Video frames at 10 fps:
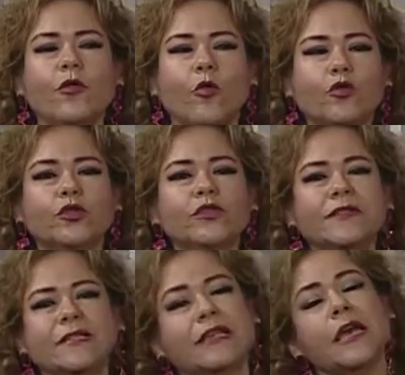
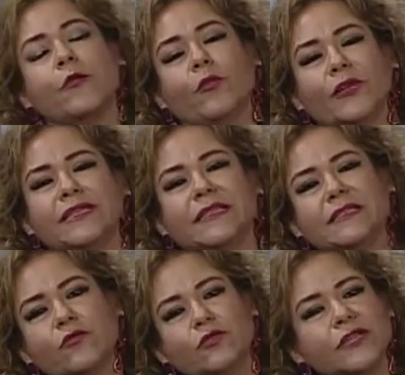juntos es porque
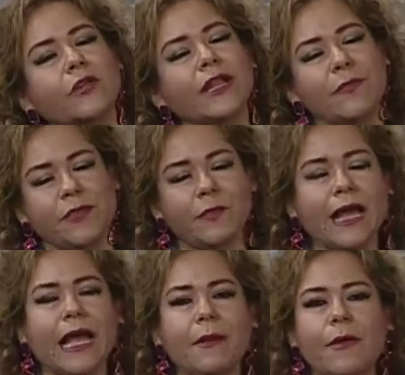estás acostado en la
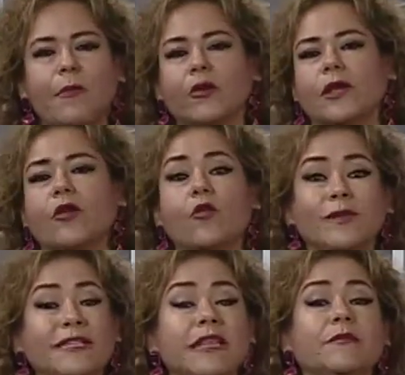misma cama, o porque
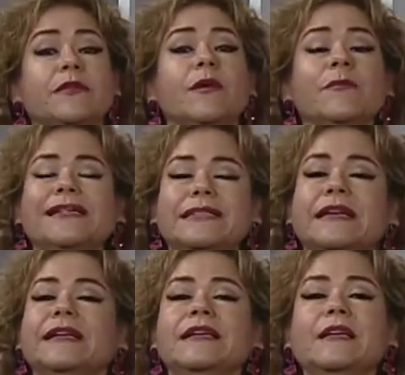comes en la misma mesa,
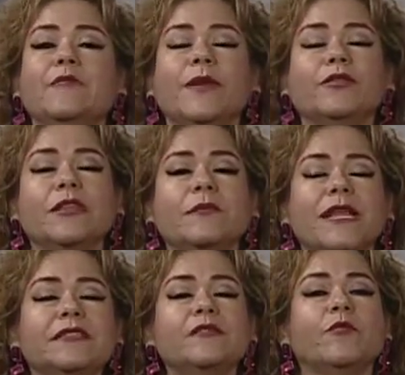pero
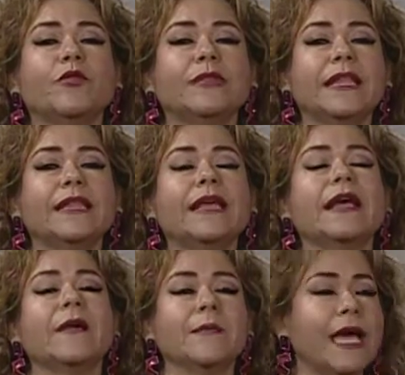también es importante
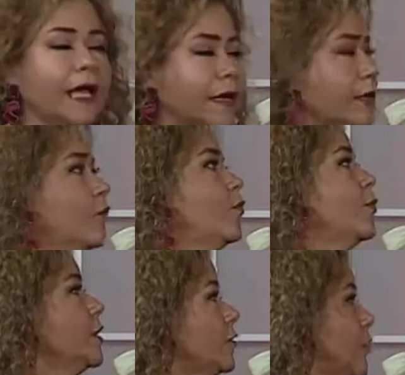cambiar un
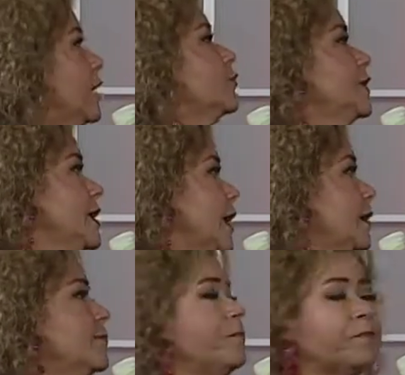poquito la rutina,
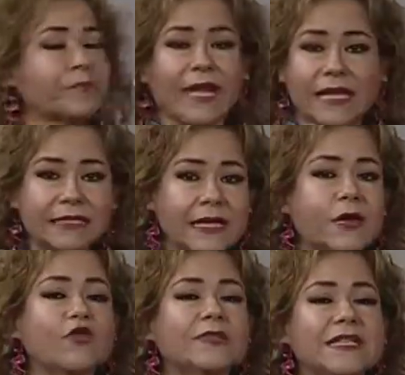hacer
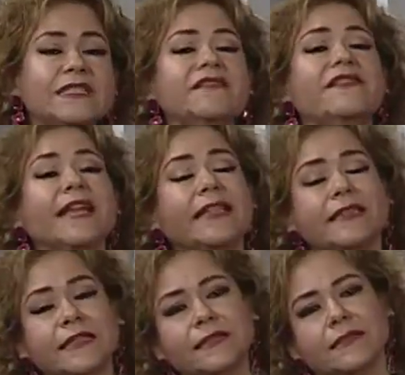cosas
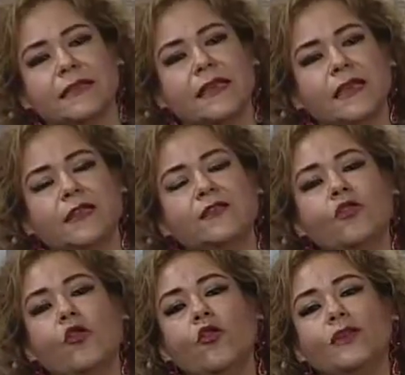diferentes
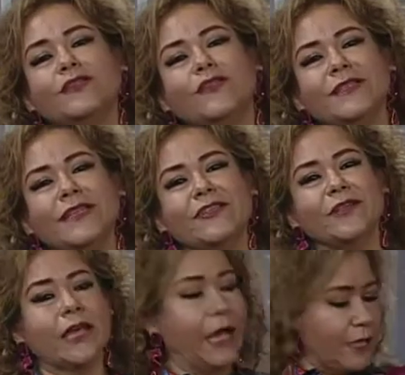no estoy diciendo
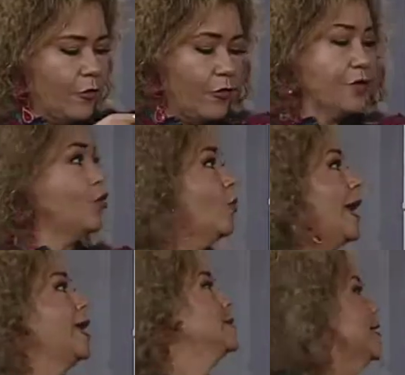que hoy
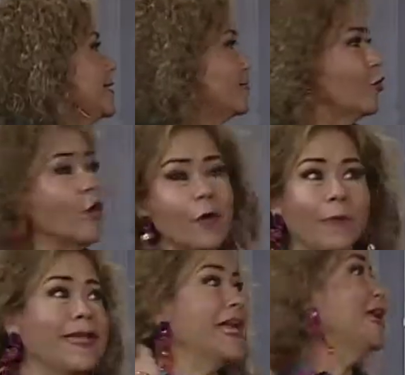toca hacer esto,
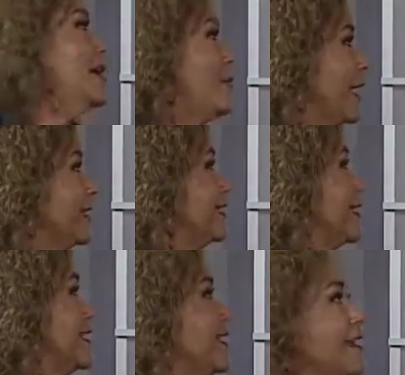mañana martes a
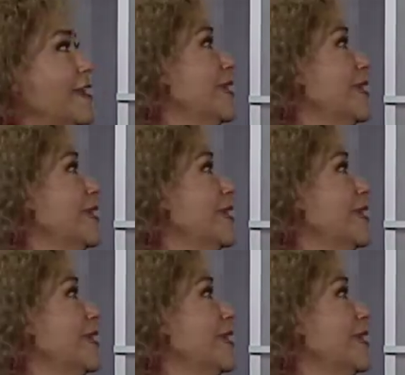tal,